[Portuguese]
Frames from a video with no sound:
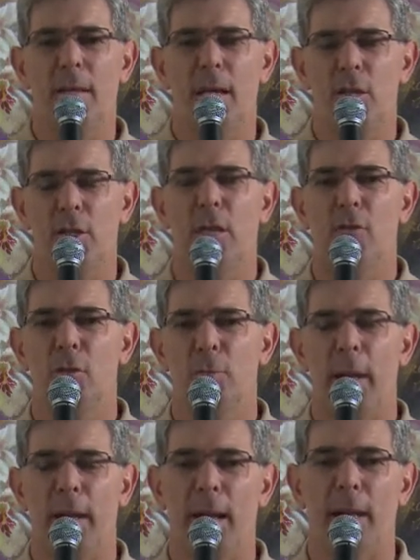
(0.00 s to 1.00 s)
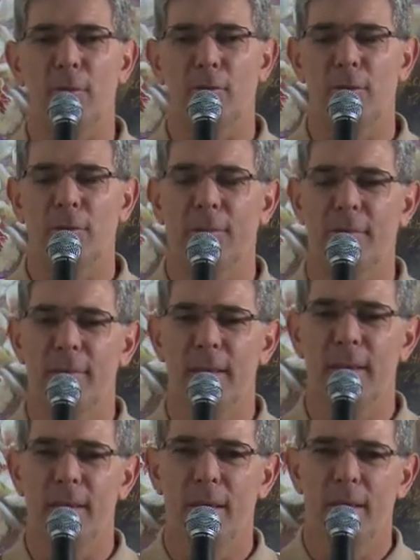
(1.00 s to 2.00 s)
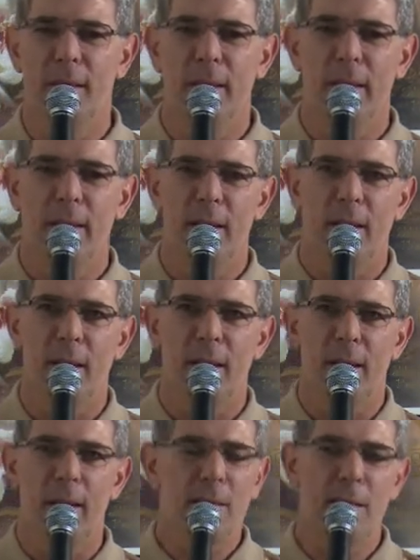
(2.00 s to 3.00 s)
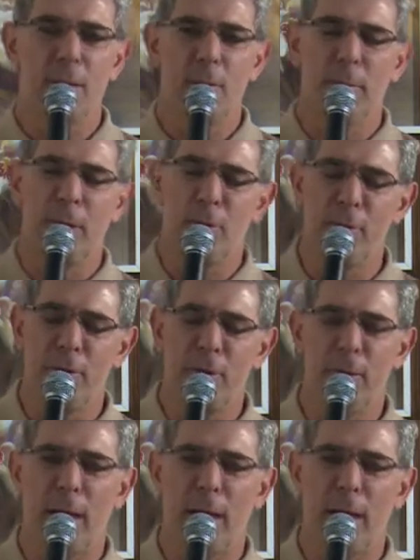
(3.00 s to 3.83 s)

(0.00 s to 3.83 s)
e enchendo de pecados. Recentemente eu fiz uma